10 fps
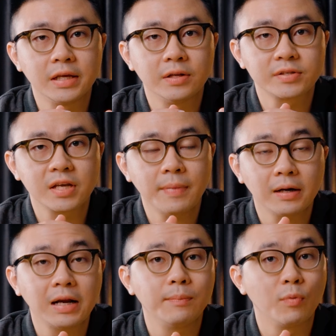thì nó sẽ
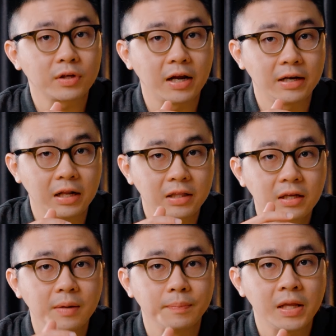mang lại một khả năng
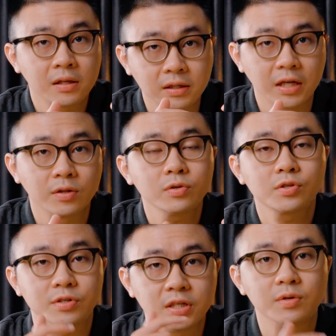tiết kiệm pin cực kỳ tốt
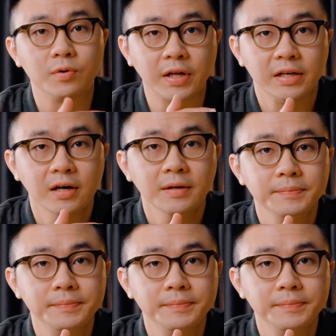cho chiếc đồng hồ này nữa.